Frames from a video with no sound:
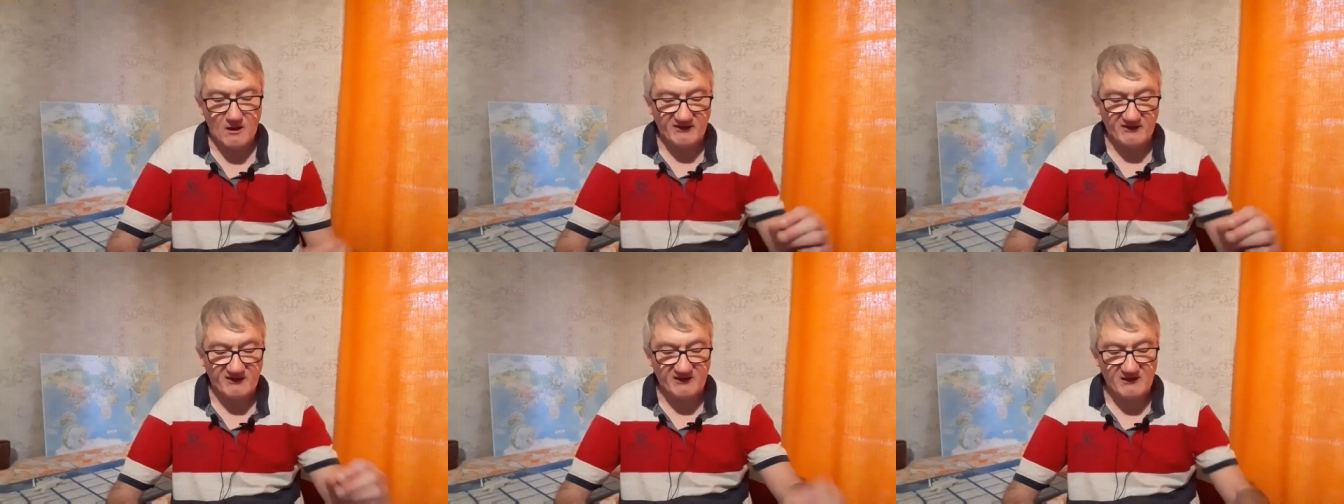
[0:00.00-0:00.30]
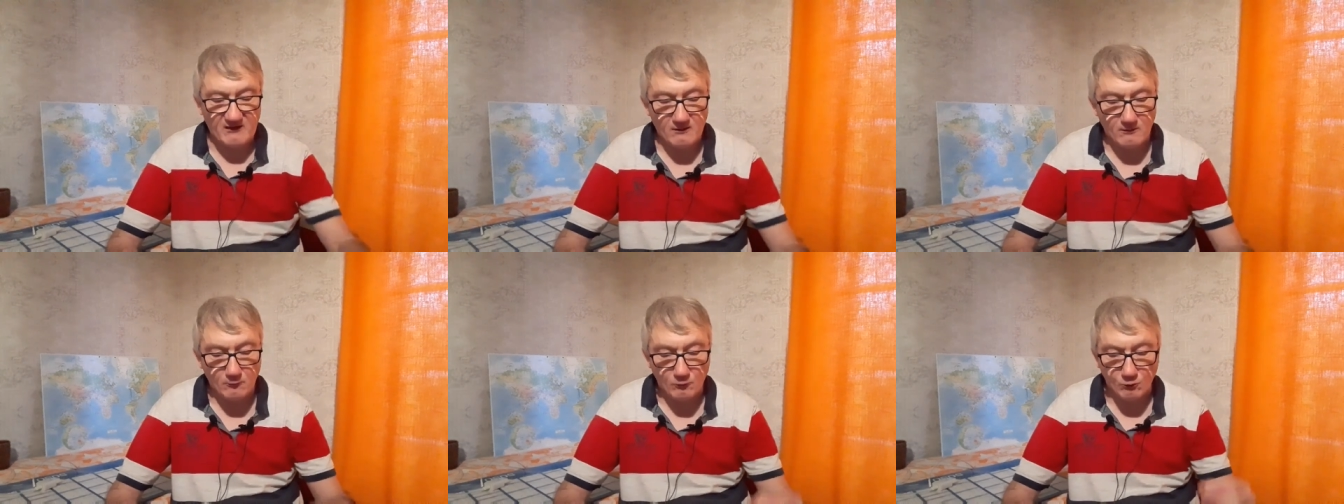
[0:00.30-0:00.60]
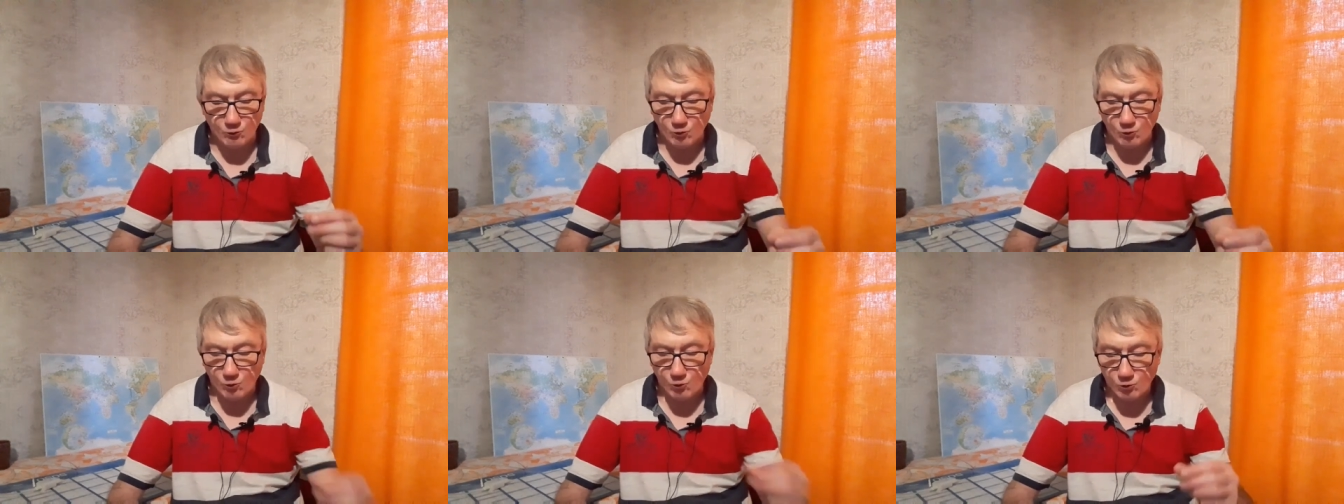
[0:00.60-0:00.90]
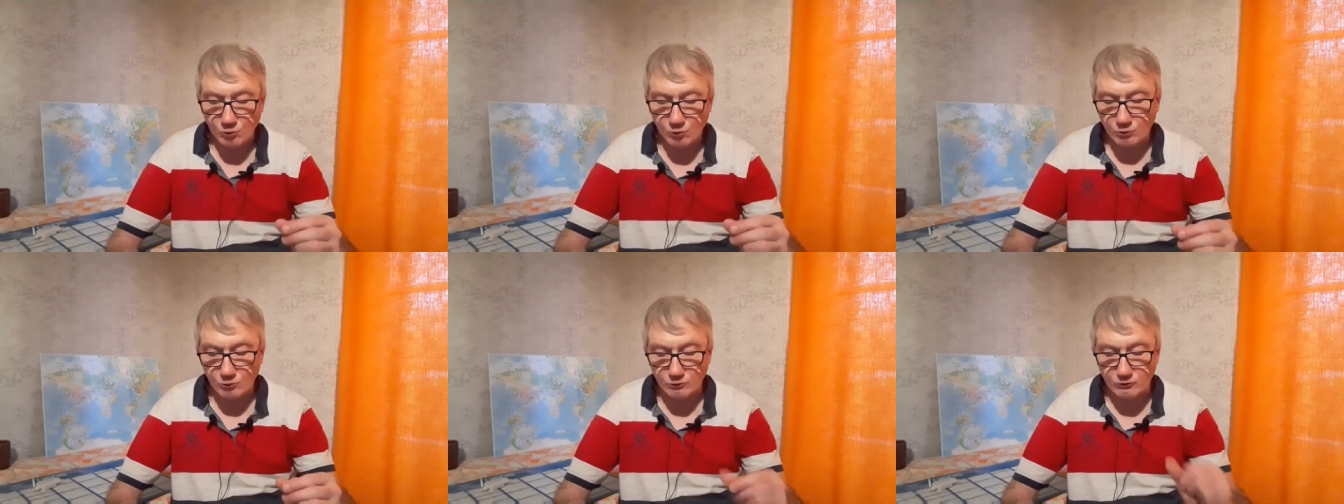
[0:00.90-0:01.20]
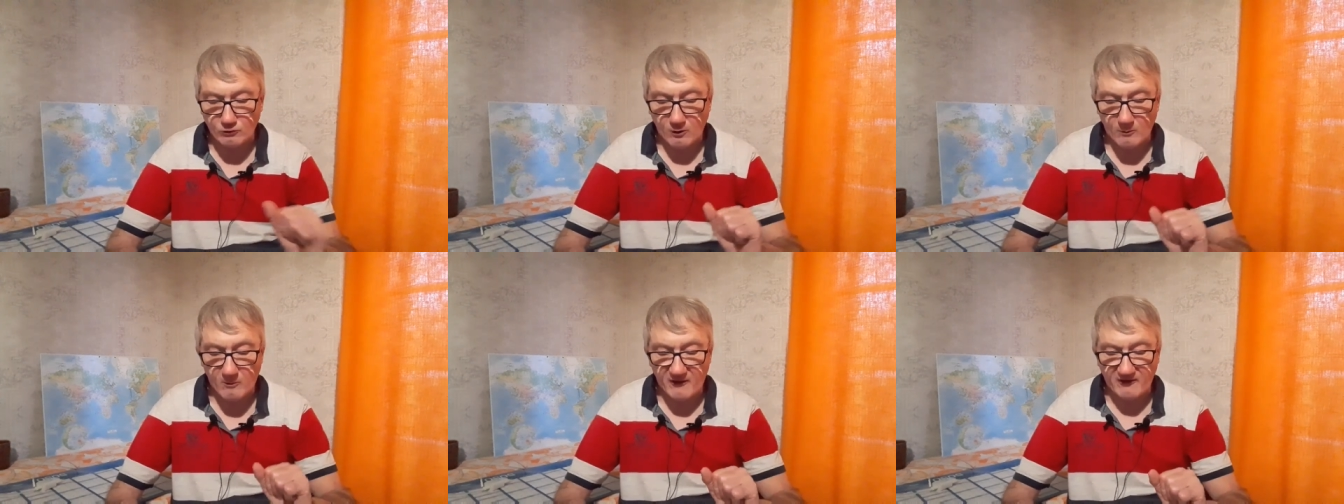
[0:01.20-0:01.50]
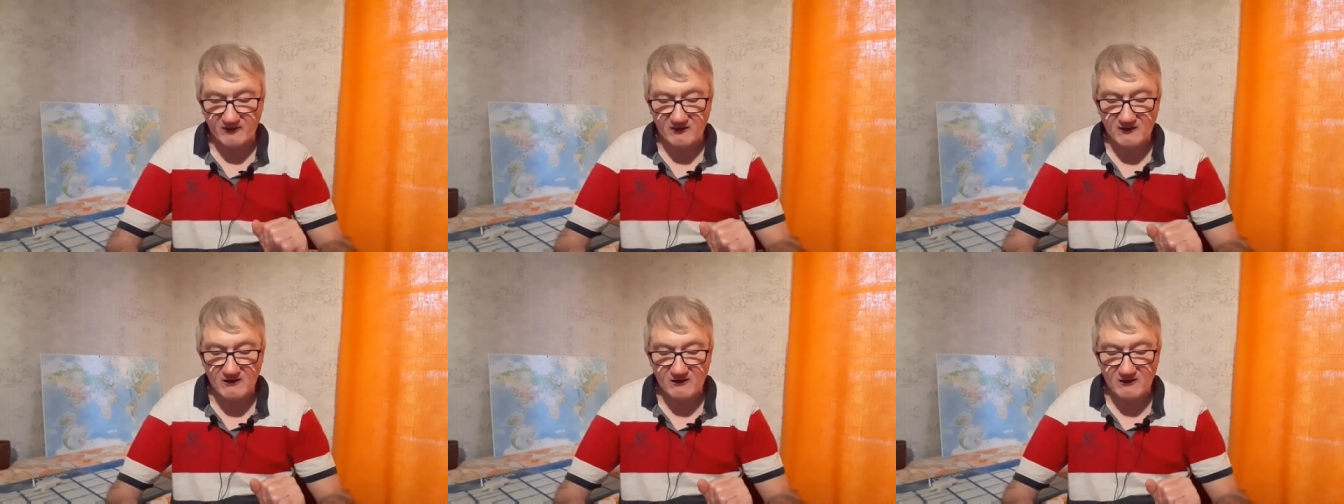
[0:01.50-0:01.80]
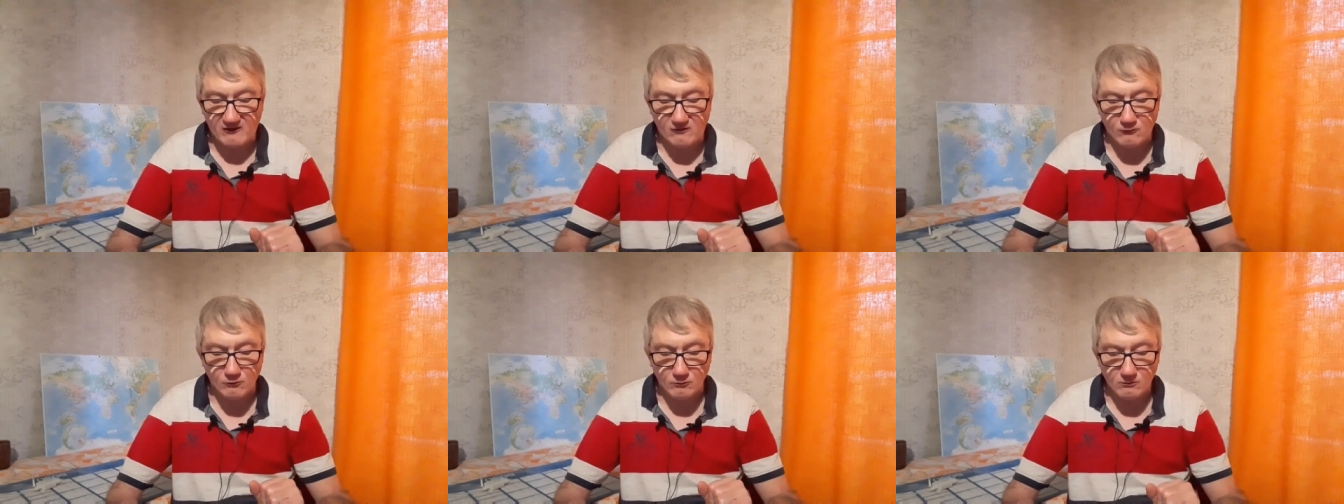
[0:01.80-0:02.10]
assez haut dans ma
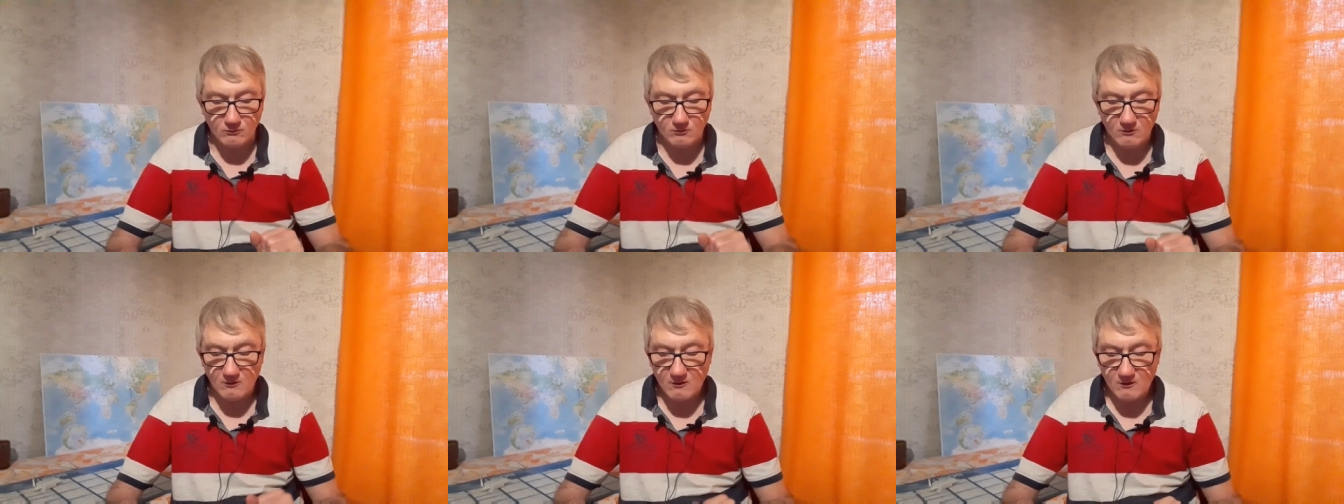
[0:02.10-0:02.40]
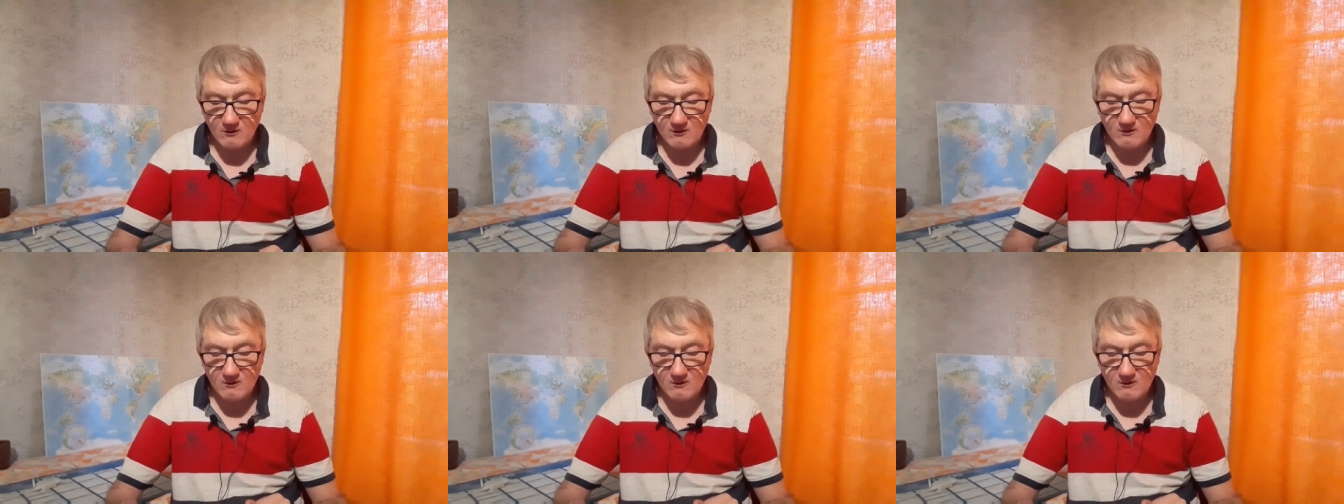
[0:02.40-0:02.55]
sélection,